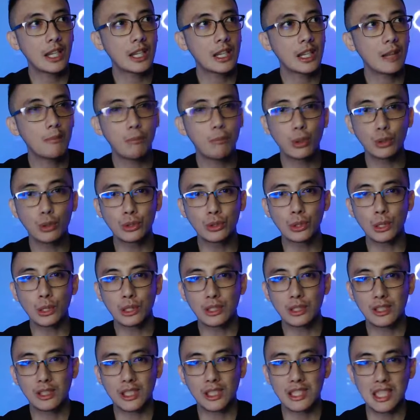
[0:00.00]
from
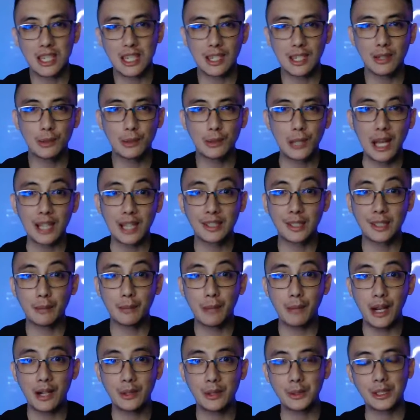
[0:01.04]
Bataan.
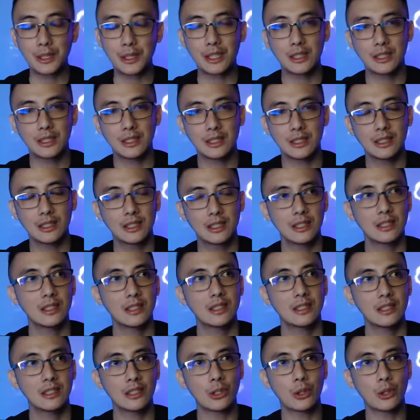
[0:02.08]
August, so after a month,